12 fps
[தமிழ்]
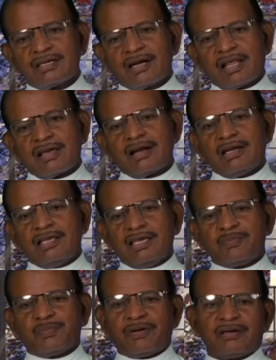கனையாளியை
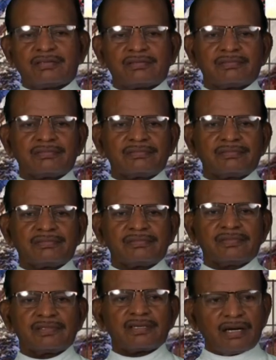பார்
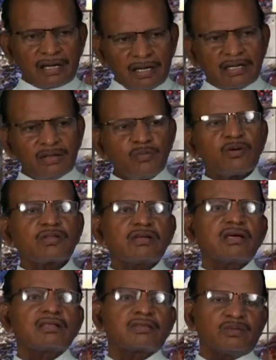கணையாளினா
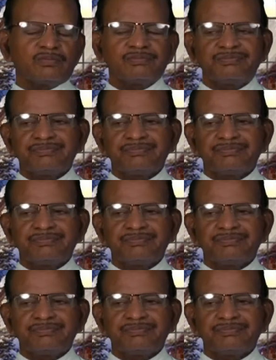மோதிரன்னு அர்த்தம்